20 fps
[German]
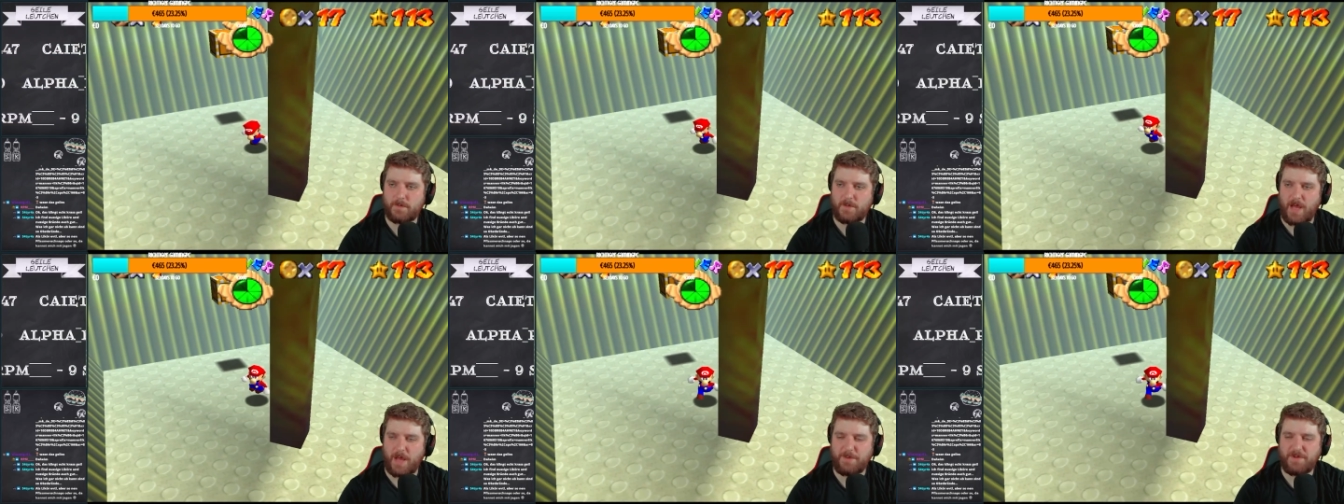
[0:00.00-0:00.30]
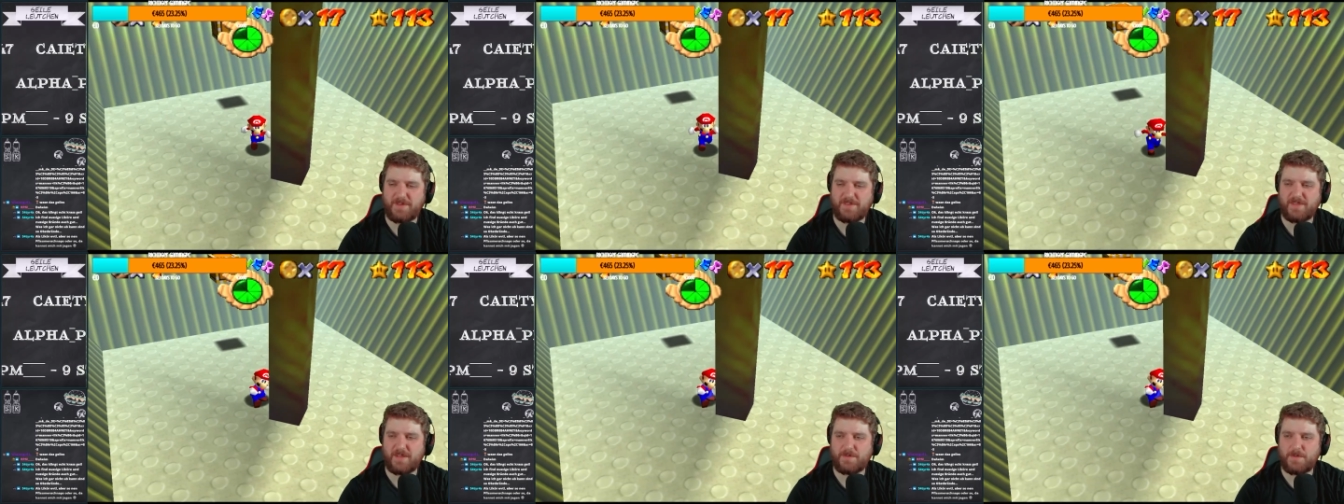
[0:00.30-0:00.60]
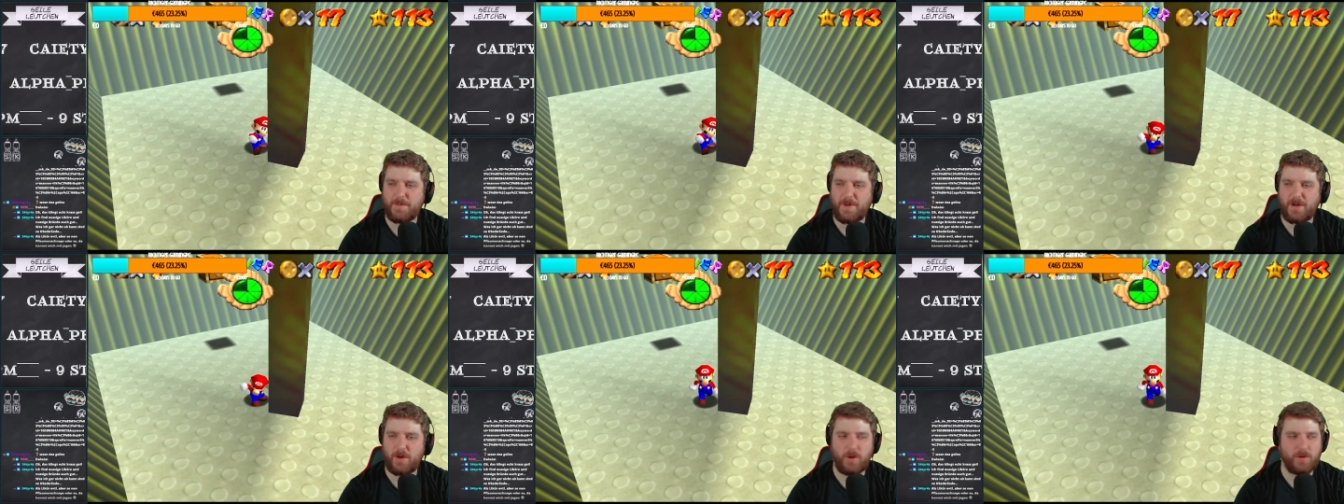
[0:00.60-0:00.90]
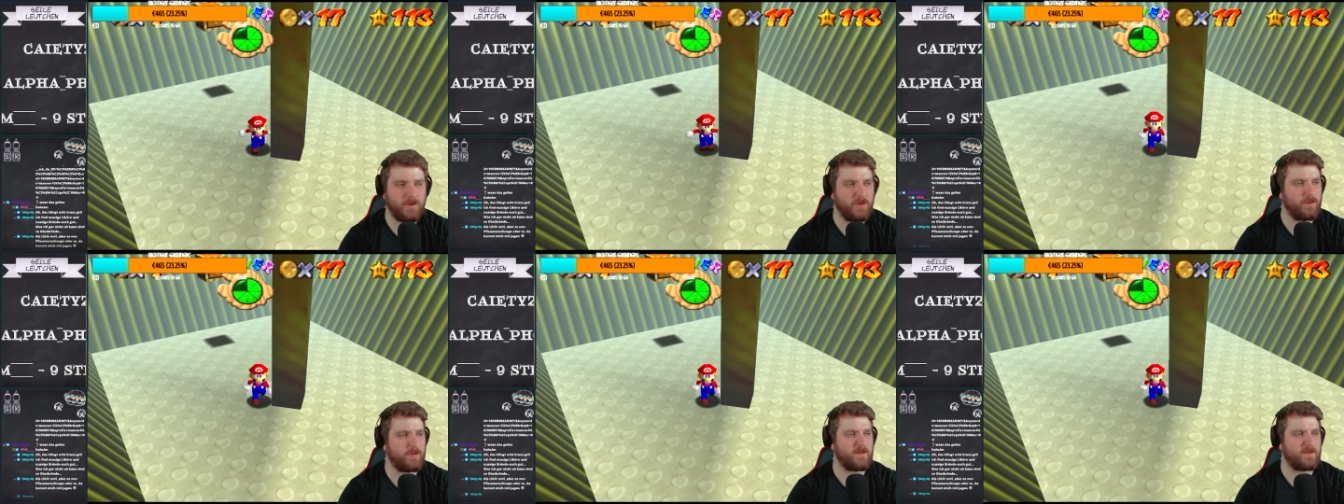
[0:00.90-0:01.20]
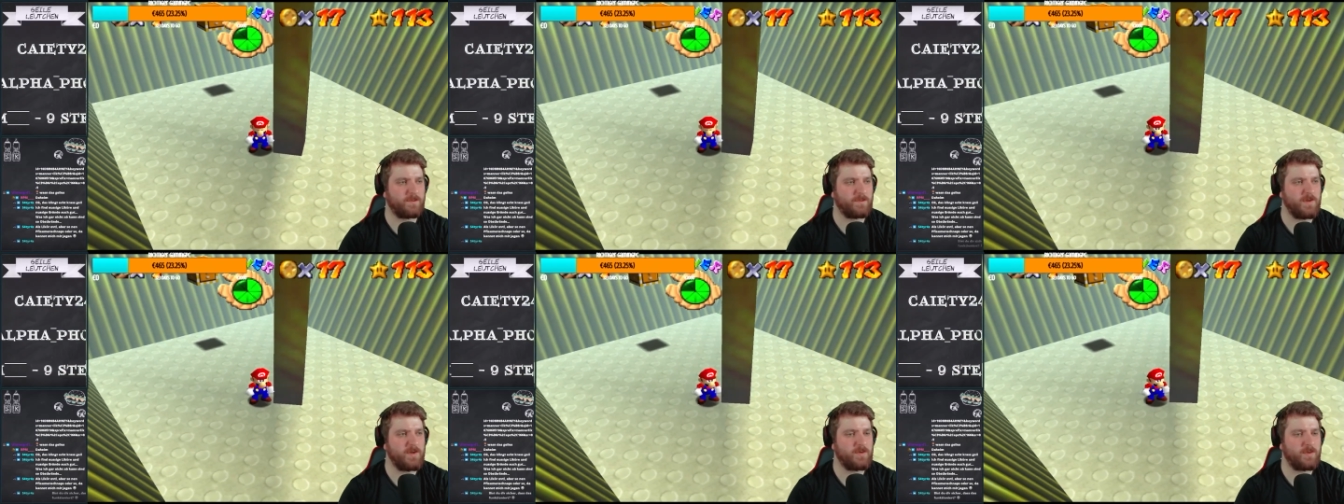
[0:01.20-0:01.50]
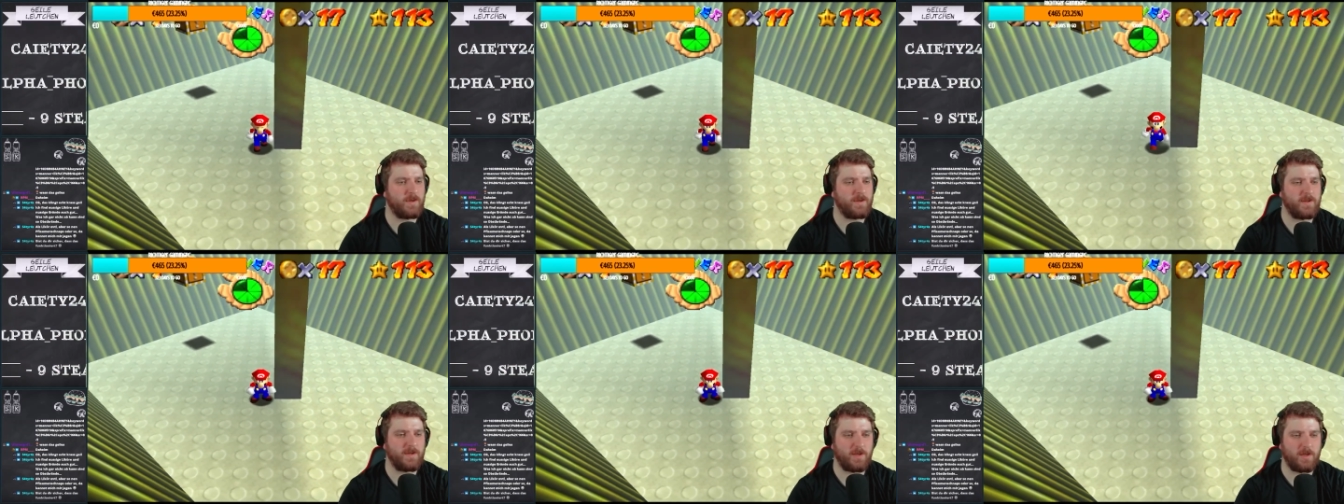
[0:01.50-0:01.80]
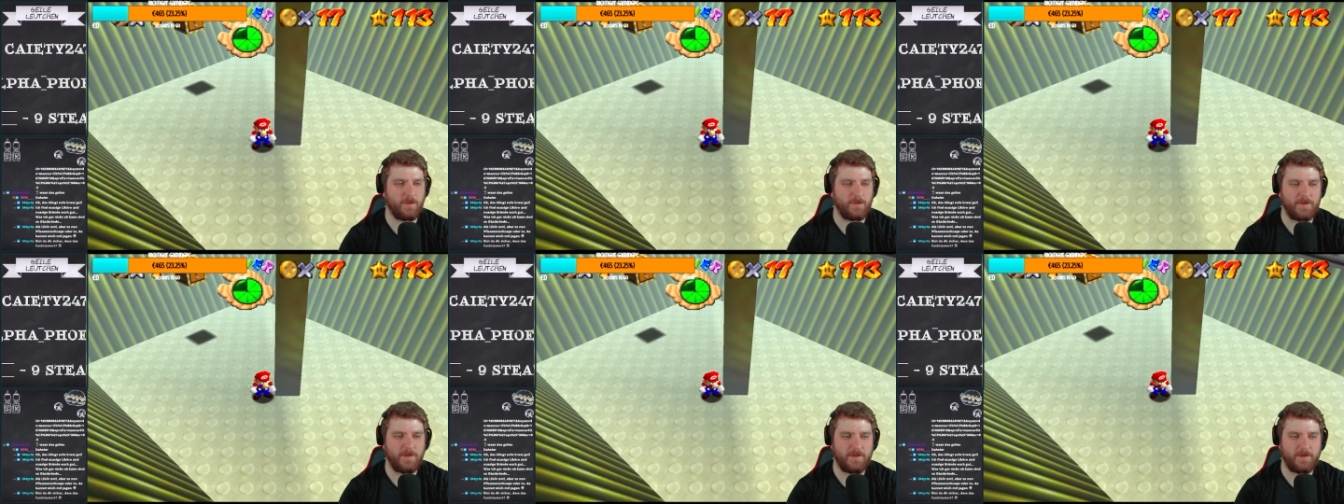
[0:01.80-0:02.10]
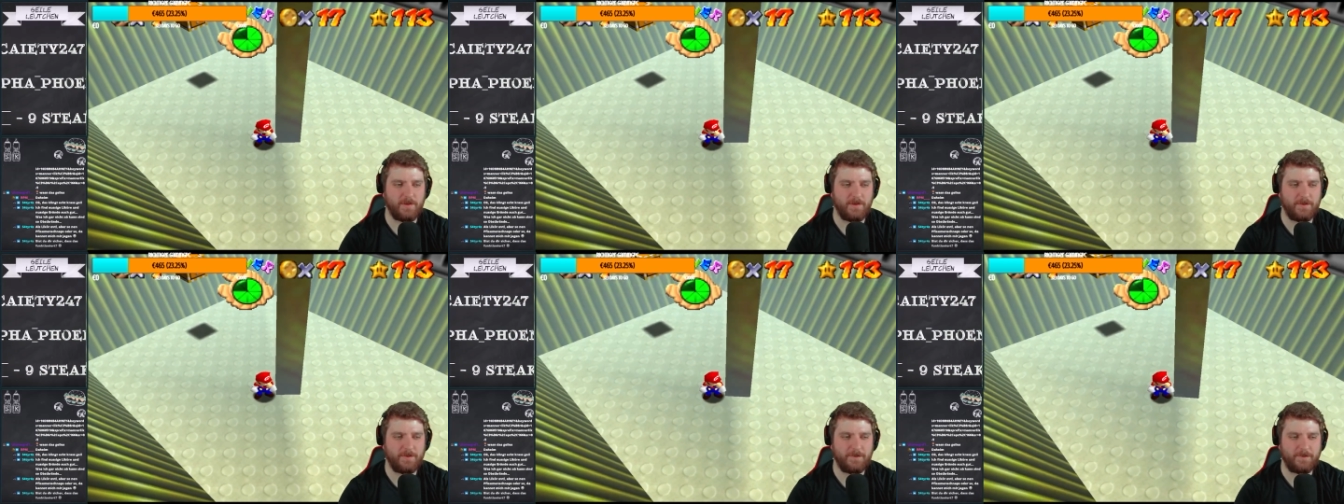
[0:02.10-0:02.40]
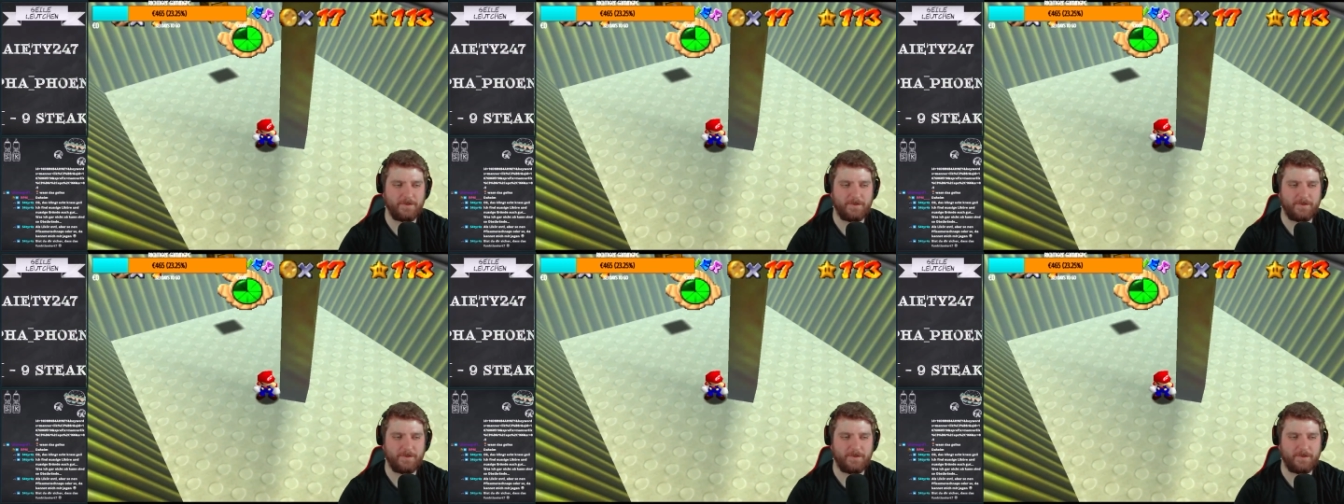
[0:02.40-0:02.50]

Habe ich gesagt, wir machen heute noch einen Speedrun? Ich glaube nicht, ne?